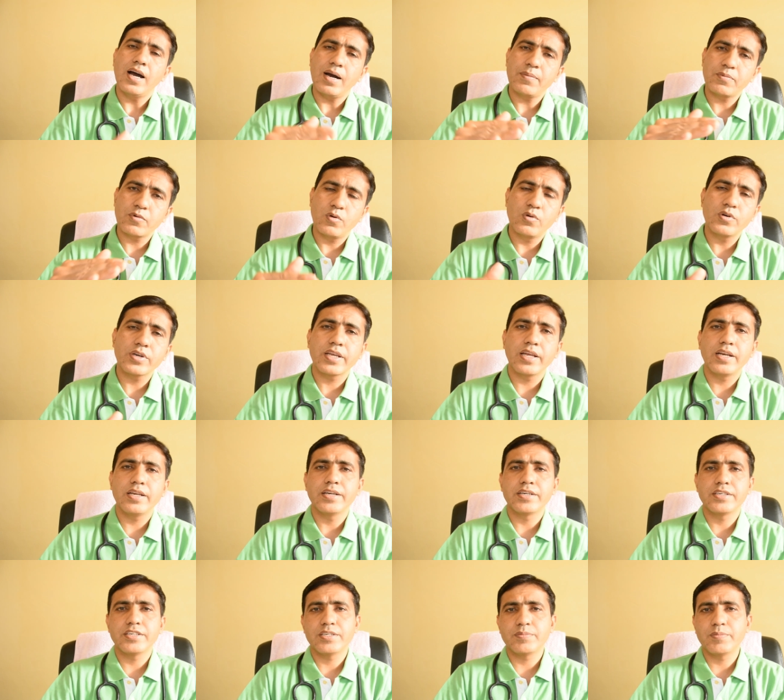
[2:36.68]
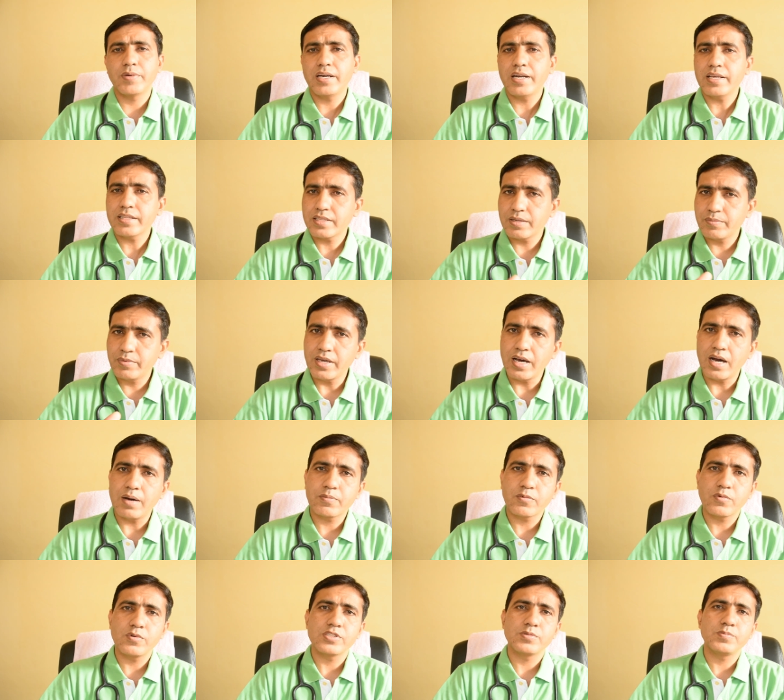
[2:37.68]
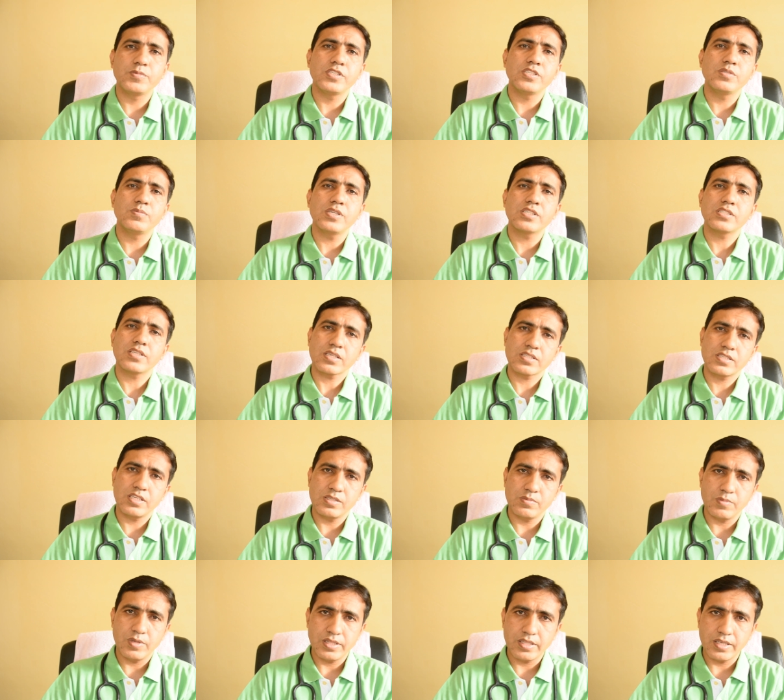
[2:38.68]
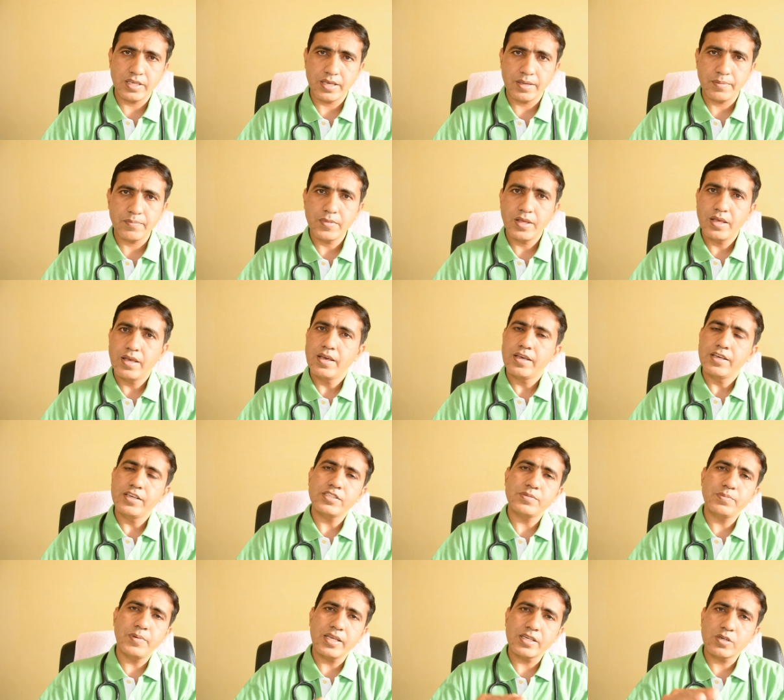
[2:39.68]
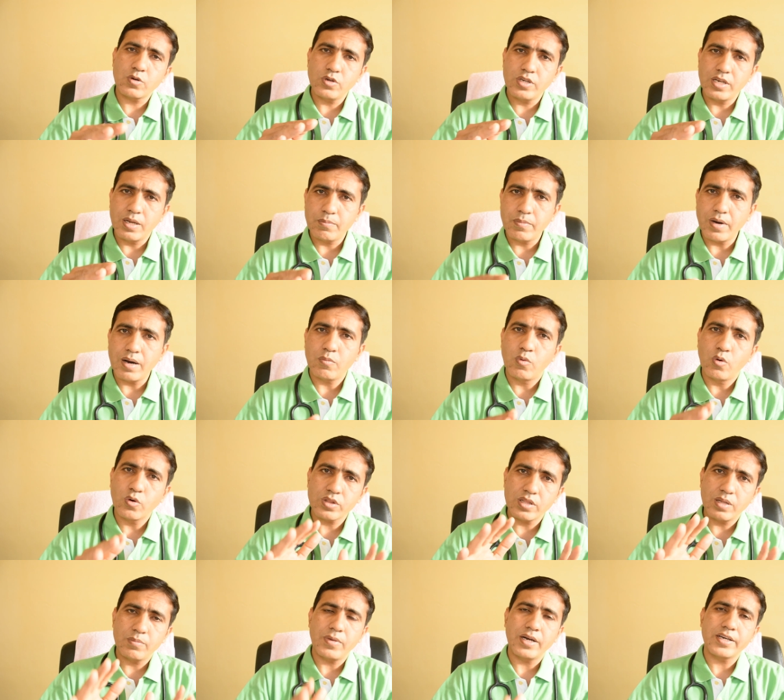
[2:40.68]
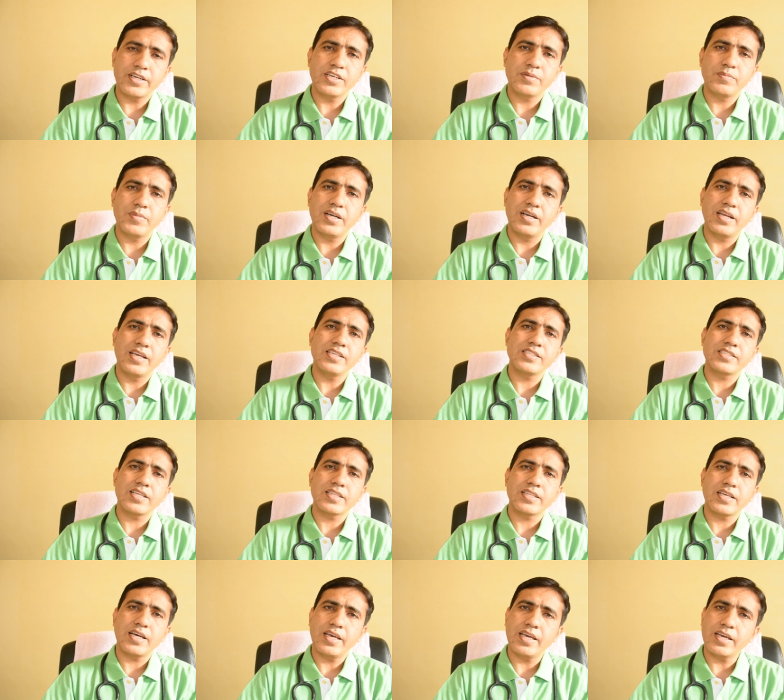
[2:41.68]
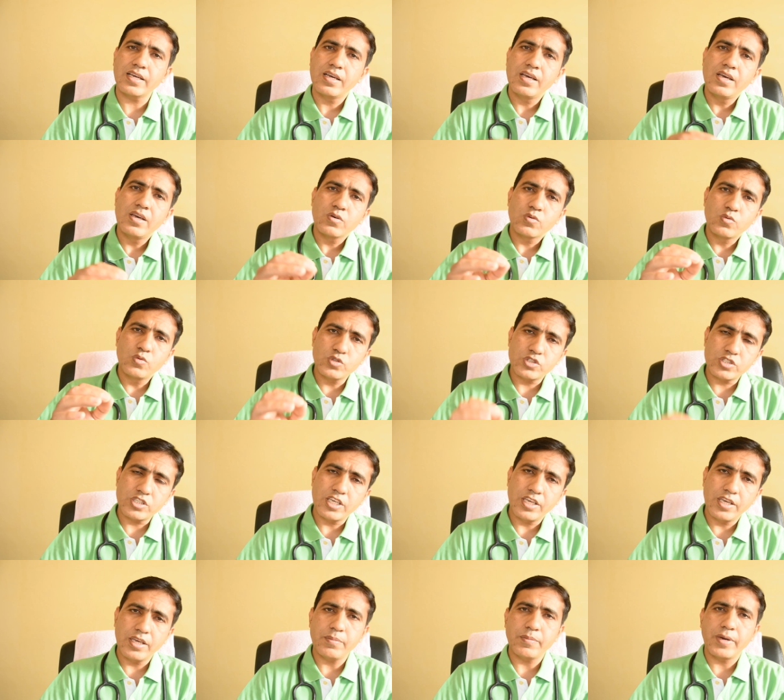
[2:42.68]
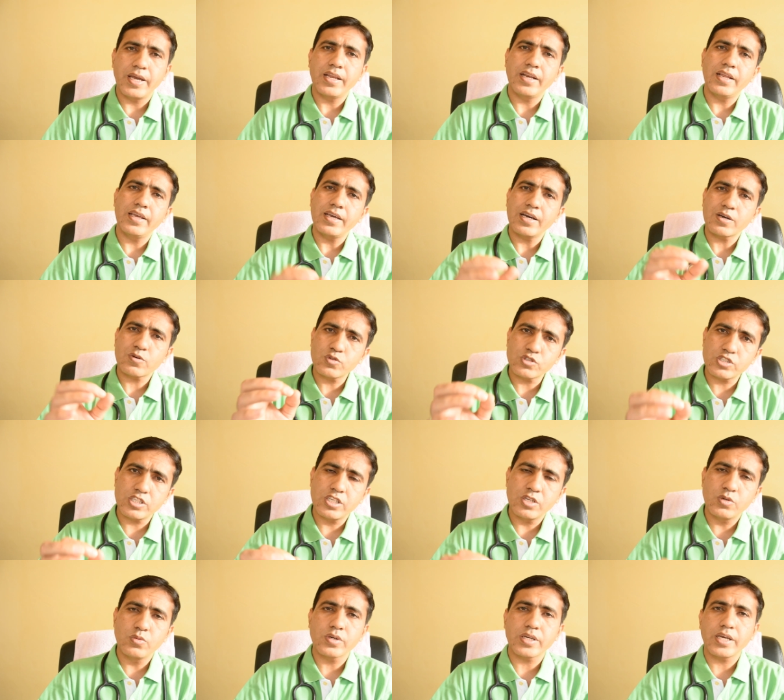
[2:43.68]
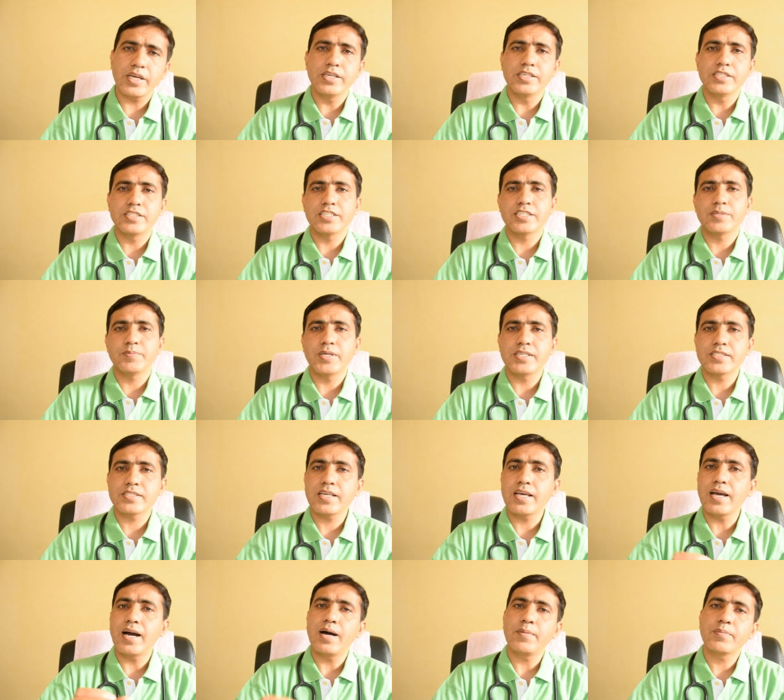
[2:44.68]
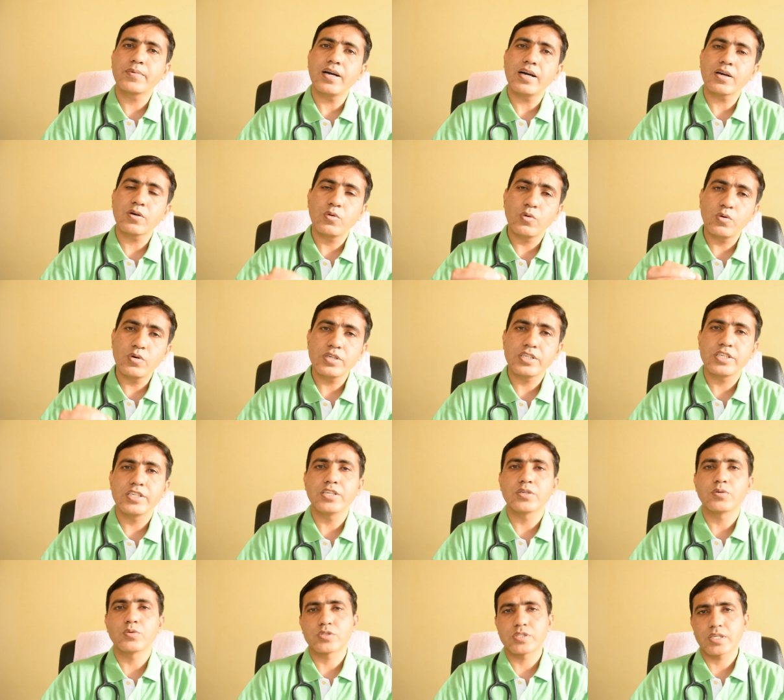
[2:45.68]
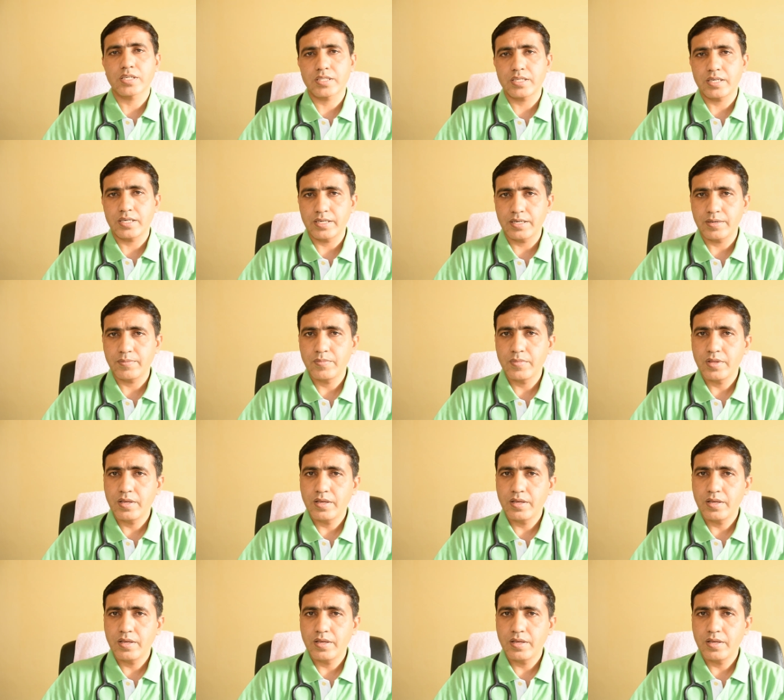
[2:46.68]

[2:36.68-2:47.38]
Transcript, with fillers: आप कौन के लिए ट्रीटमेंट लें तभी आपको इस चीज़ में सक्सेस मिलती है इसमें कोई लंबा बहुत लंबा ट्रीटमेंट नहीं चलता है कुछ ही महीने या कुछ दिनों के ही ट्रीटमेंट से आपका कौन ठीक हो सकता है